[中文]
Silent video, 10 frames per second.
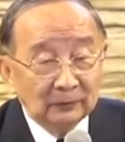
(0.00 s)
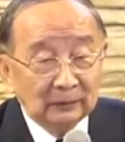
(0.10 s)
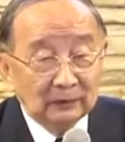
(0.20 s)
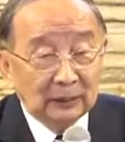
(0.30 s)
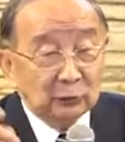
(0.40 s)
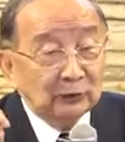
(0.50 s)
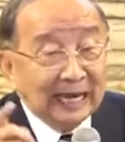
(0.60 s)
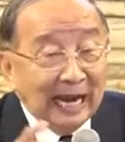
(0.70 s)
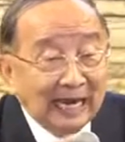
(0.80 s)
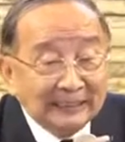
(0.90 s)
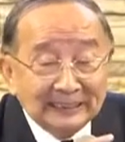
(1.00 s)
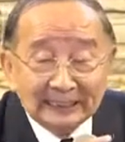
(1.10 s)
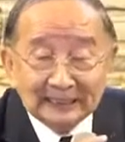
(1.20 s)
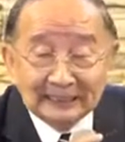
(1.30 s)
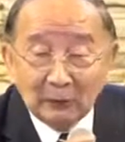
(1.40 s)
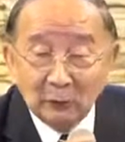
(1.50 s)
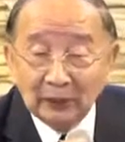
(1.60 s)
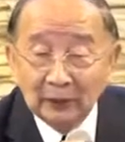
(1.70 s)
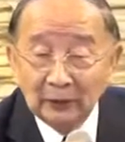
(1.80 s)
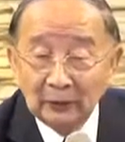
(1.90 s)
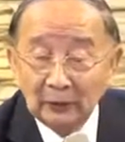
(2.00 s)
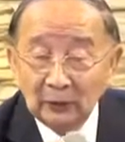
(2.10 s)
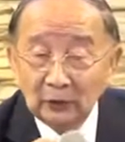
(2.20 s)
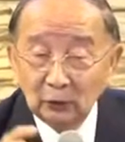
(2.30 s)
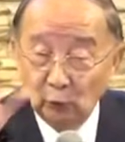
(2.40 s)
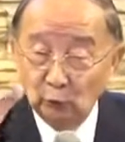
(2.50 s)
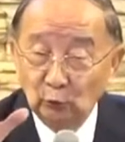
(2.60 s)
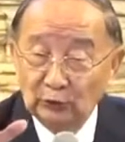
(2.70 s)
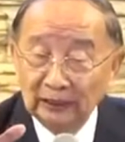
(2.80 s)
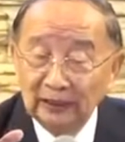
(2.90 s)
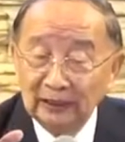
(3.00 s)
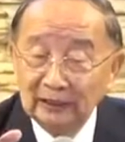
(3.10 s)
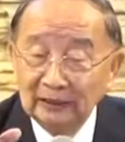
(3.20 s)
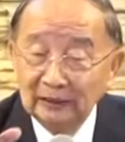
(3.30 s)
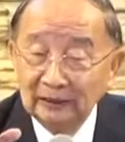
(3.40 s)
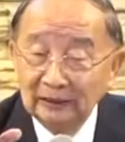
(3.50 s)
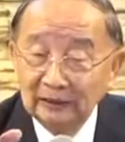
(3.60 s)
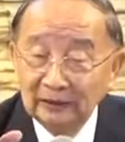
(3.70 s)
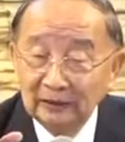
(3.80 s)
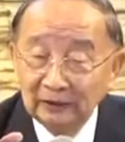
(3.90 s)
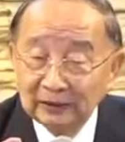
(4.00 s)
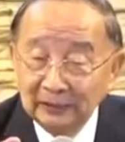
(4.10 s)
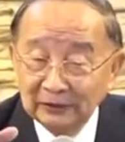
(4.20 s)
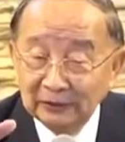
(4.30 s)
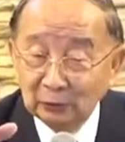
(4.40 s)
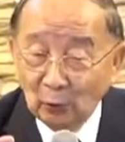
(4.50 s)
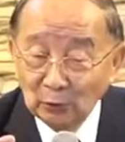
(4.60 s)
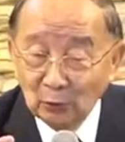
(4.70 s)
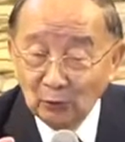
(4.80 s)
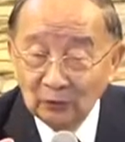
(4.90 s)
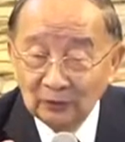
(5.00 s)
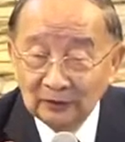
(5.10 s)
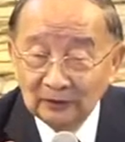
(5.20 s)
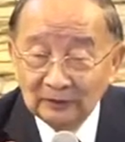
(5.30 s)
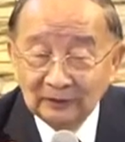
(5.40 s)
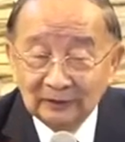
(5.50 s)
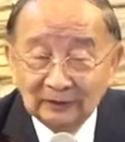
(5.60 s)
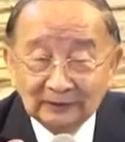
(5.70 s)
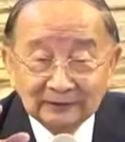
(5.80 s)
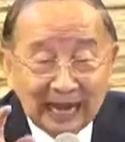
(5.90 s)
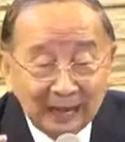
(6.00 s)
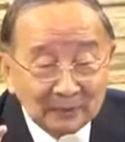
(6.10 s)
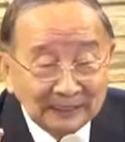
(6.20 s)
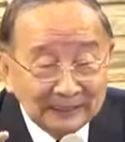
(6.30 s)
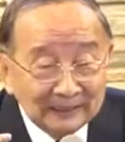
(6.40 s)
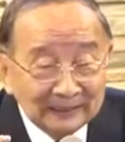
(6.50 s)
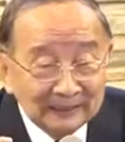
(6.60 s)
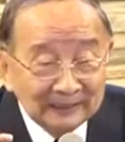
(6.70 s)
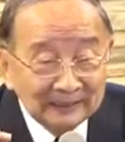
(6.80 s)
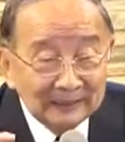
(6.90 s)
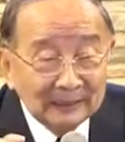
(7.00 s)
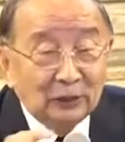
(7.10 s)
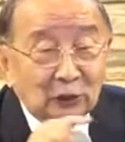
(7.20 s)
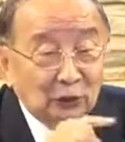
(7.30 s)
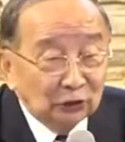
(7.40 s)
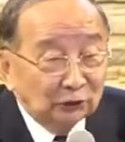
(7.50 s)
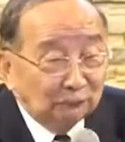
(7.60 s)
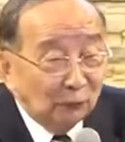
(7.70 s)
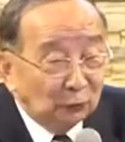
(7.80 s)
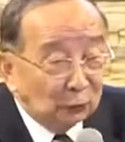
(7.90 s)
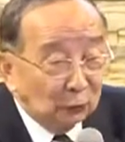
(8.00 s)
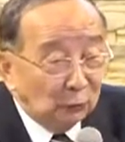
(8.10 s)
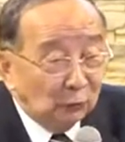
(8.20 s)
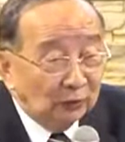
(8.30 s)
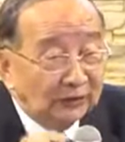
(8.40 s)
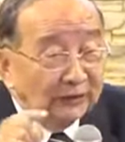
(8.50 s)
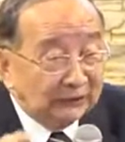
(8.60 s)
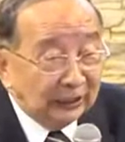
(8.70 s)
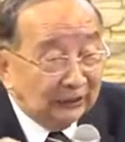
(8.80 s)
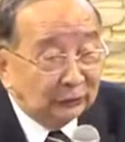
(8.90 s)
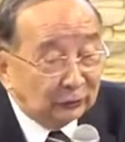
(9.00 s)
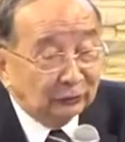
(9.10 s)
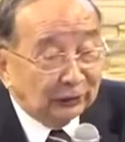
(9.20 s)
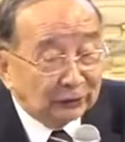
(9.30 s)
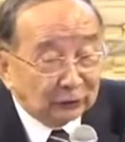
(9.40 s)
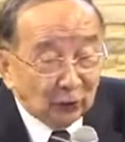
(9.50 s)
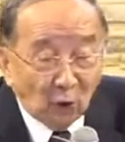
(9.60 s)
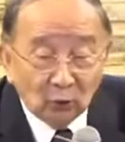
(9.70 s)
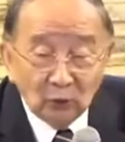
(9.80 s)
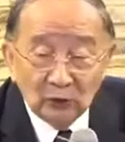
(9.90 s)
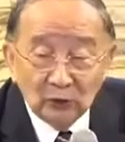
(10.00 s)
他说在安提的教会有五个先知同工，他们侍奉主进食的时候，